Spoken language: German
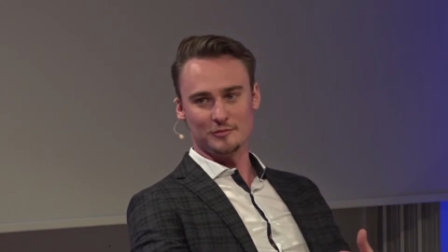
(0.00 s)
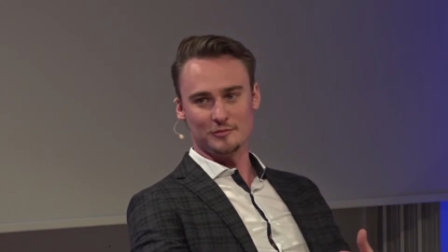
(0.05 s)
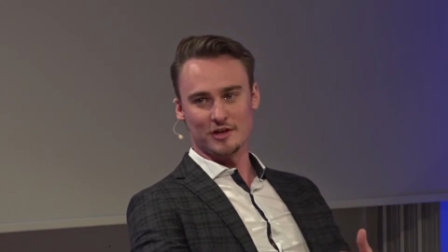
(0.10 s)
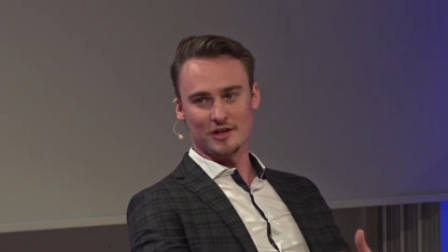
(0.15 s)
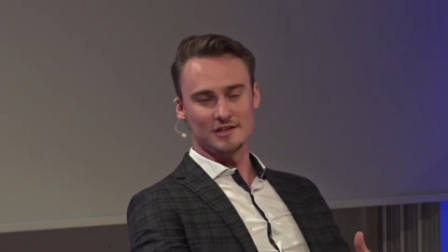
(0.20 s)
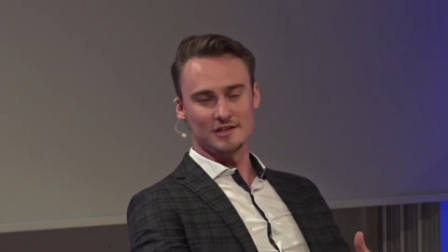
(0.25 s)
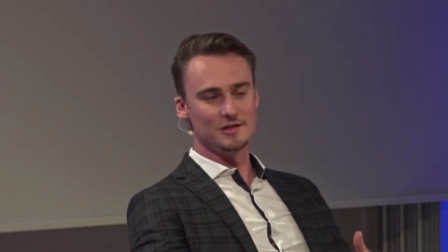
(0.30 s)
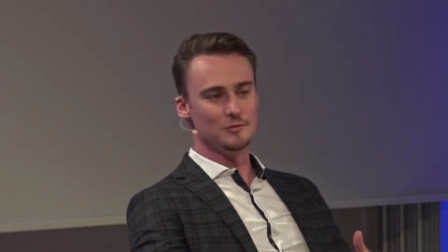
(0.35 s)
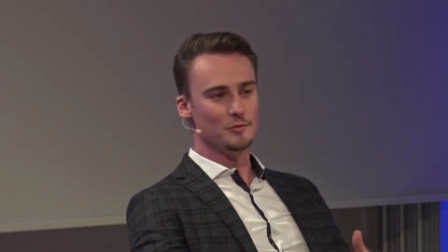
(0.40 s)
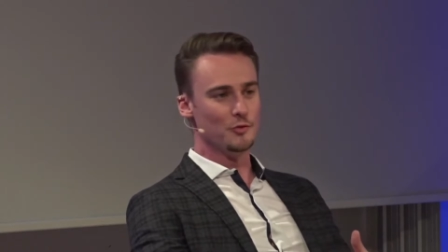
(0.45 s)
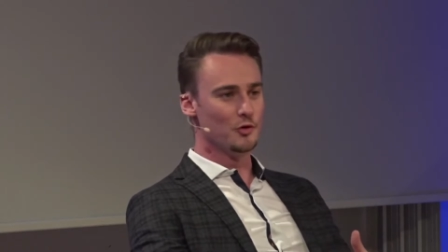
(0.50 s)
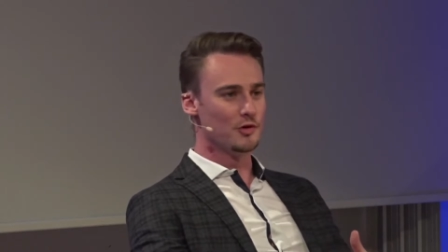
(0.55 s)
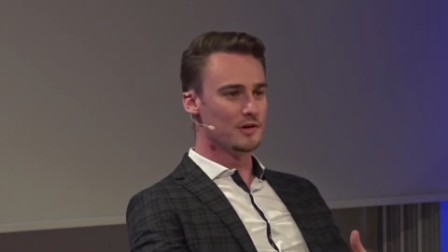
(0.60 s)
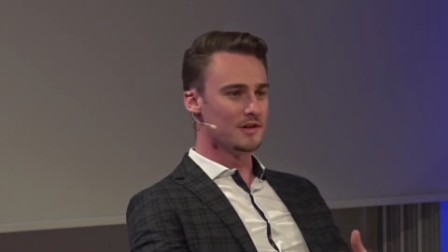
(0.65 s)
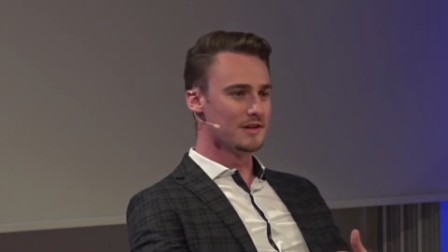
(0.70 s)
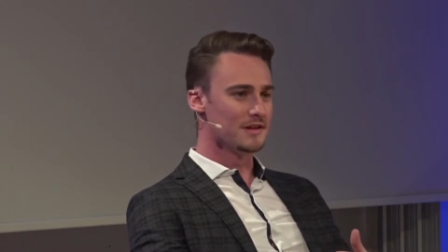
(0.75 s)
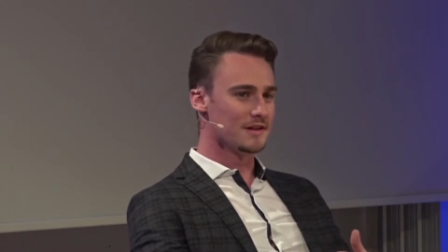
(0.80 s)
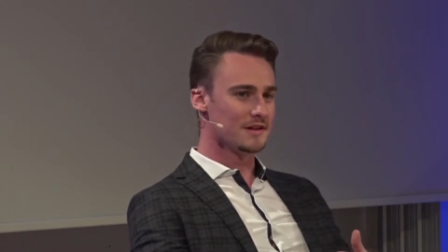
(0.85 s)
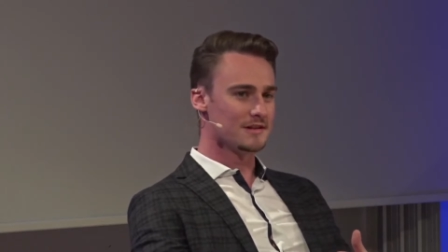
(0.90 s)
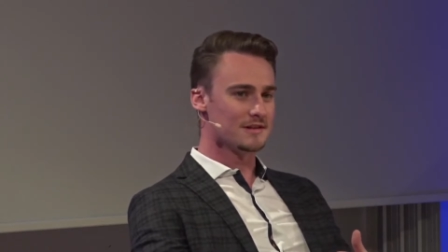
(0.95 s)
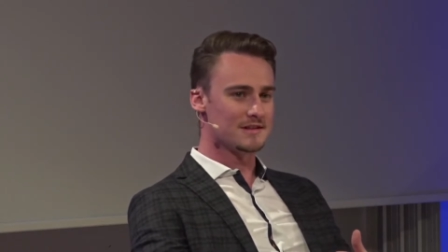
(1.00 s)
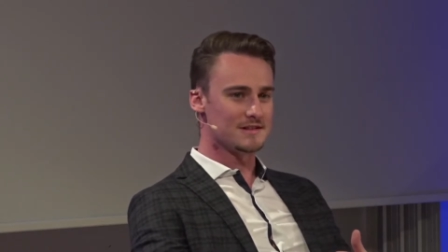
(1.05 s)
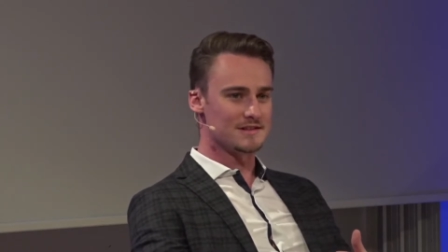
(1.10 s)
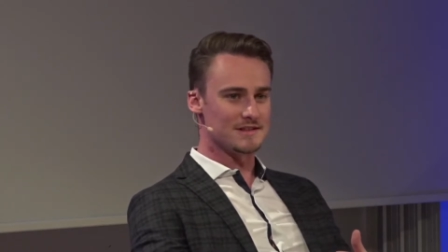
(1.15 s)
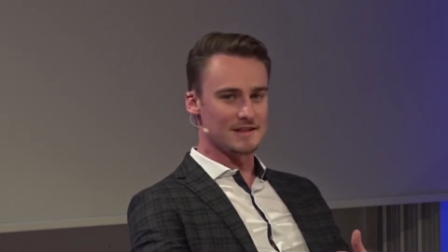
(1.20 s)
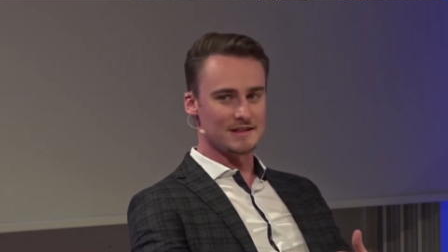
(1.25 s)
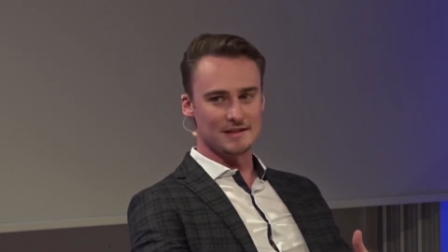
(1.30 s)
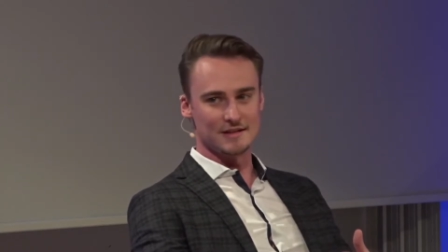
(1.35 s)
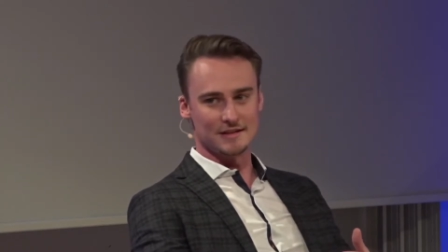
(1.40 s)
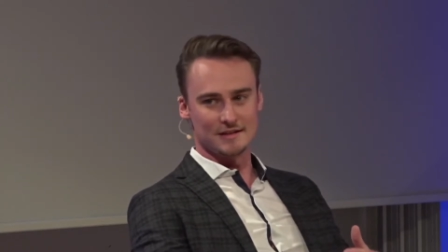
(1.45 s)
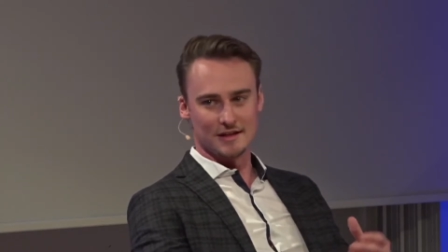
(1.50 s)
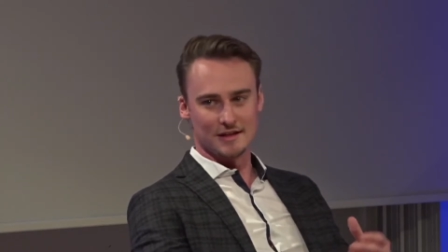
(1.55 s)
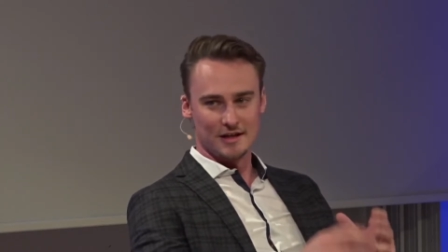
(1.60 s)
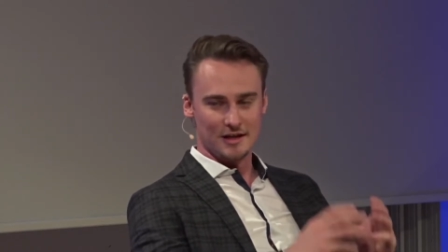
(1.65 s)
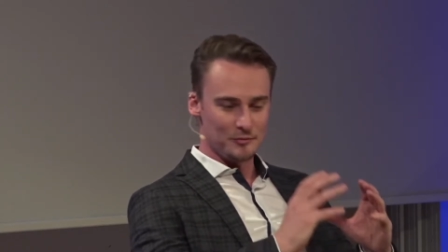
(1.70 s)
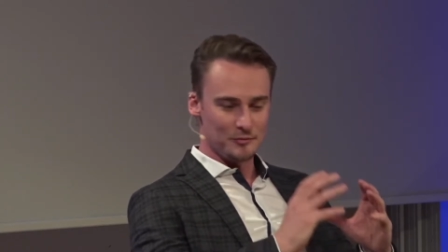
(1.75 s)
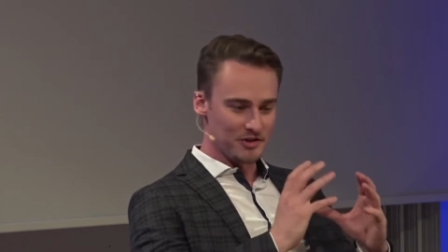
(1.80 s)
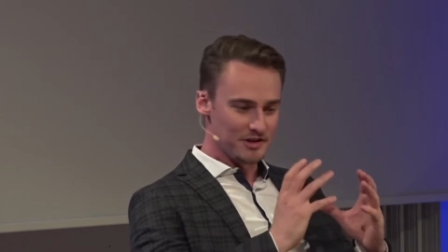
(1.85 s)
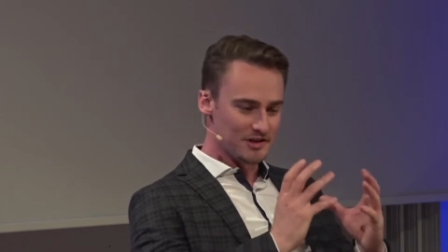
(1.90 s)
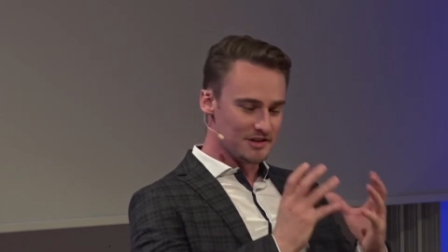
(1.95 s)
Man hat die Möglichkeit tatsächlich
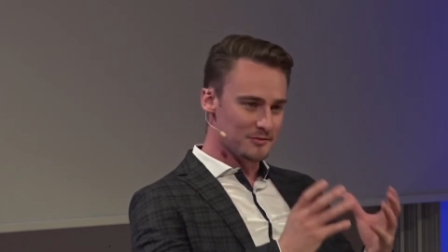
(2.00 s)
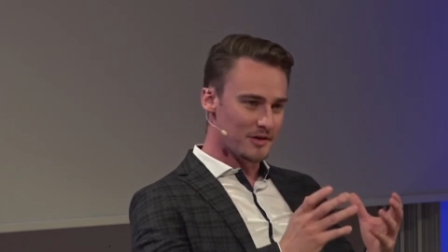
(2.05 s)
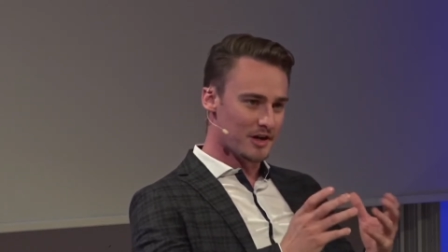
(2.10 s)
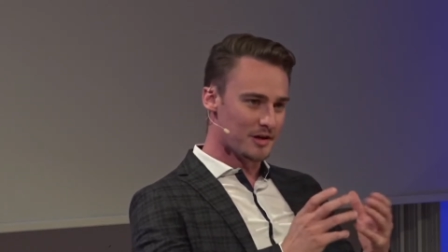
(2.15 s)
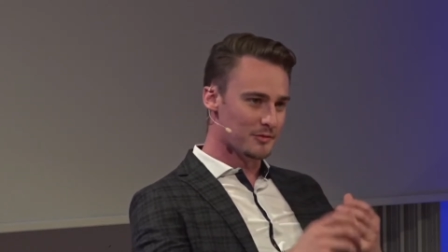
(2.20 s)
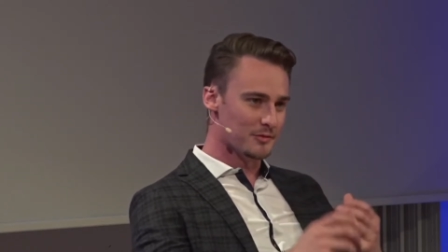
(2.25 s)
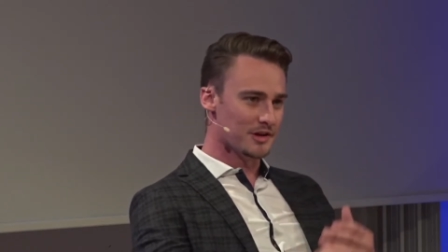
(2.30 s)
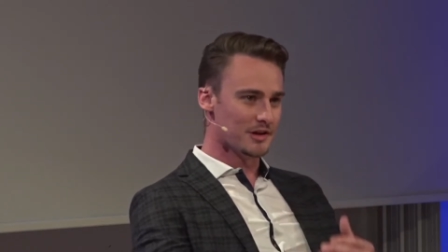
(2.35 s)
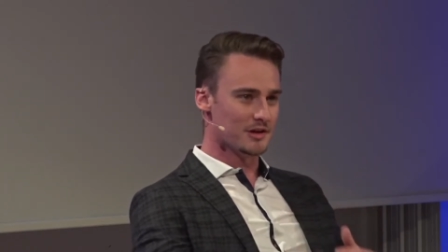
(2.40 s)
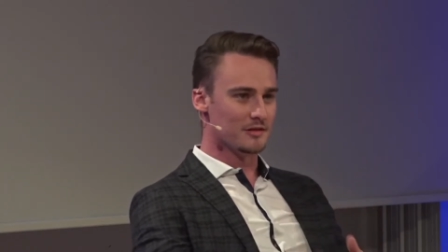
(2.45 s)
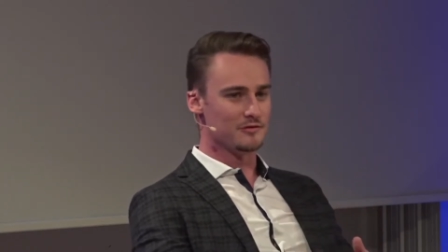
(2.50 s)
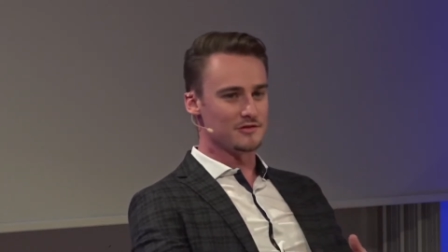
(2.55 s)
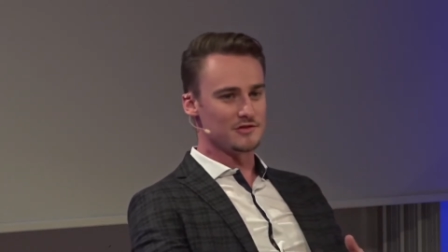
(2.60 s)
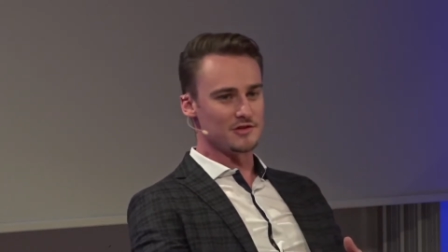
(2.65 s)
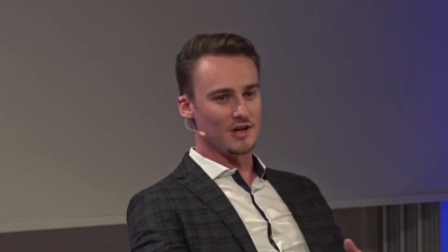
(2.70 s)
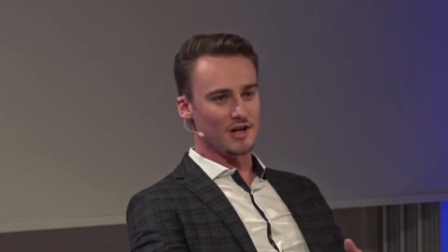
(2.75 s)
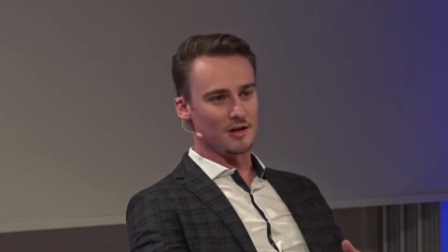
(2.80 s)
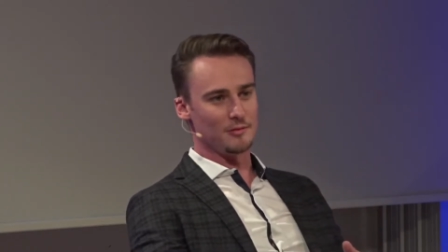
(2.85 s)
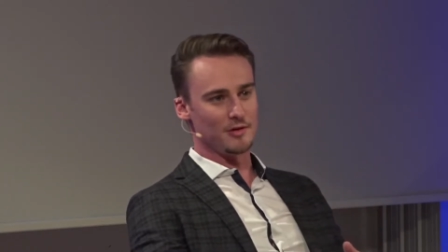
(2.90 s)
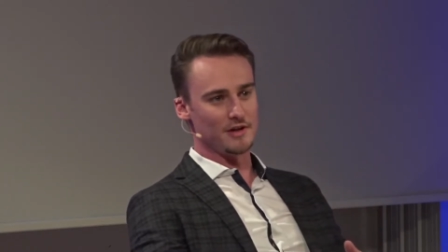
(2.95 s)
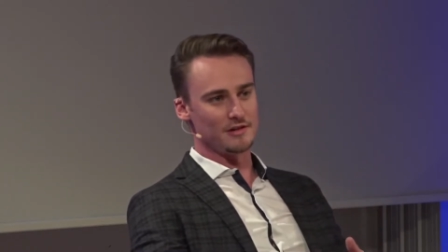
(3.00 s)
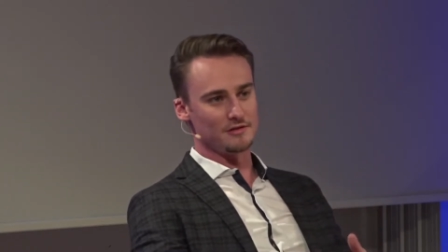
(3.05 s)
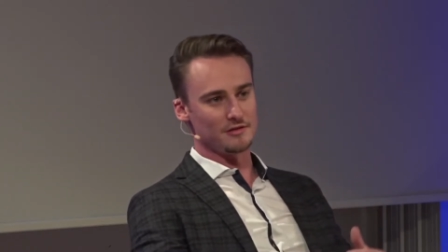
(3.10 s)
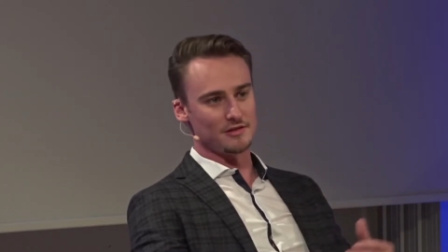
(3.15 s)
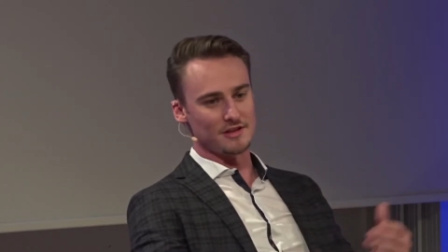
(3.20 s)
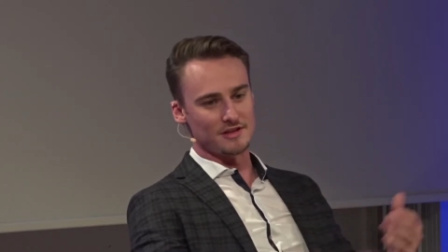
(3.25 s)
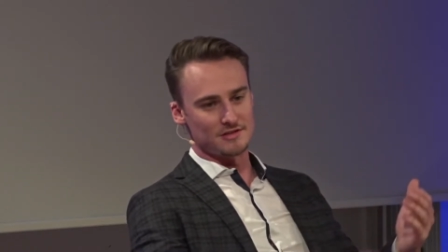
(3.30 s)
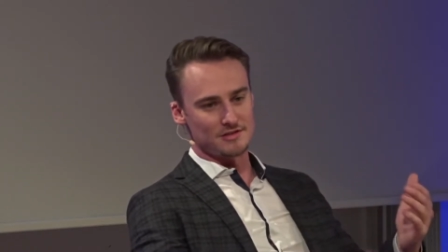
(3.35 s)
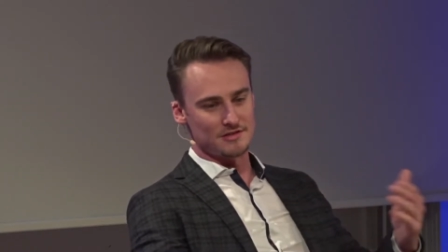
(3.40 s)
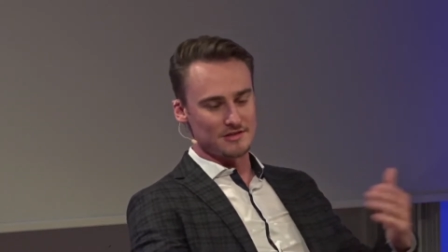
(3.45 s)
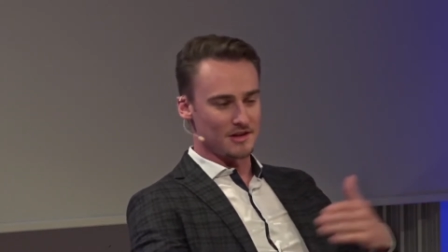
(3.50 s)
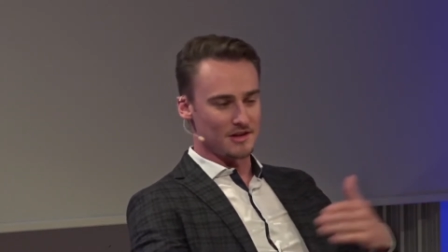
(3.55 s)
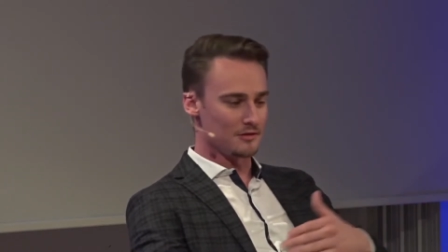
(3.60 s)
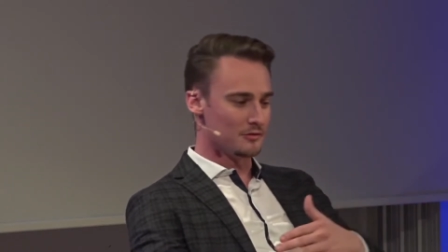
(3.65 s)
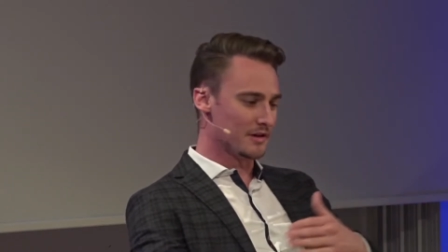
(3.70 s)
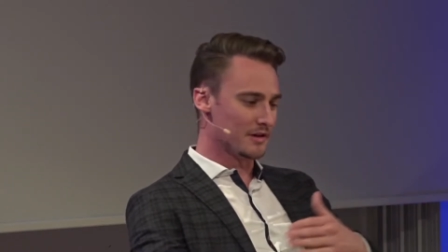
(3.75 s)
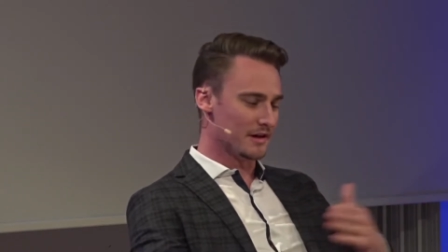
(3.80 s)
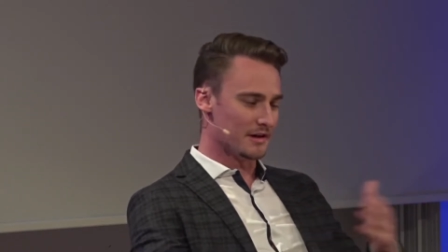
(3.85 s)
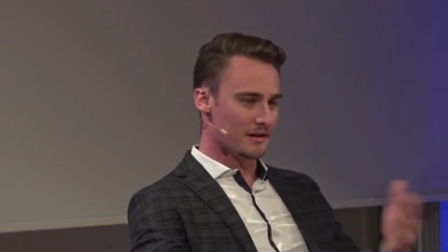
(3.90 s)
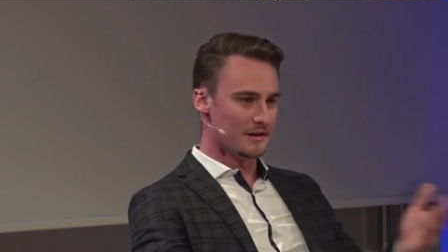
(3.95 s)
mit diesem einen Begriff zu arbeiten und dann zu sagen,
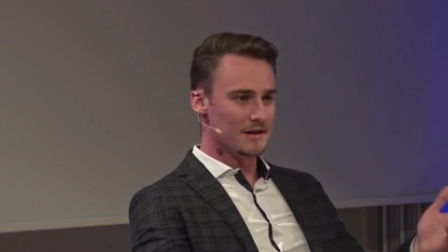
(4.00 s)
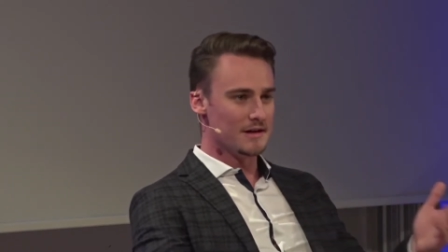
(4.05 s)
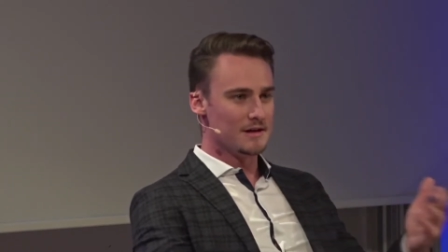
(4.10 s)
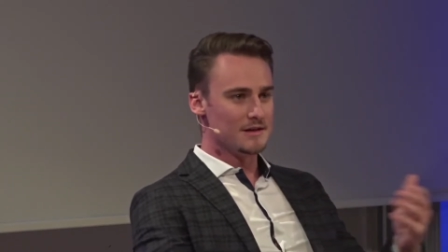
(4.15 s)
okay,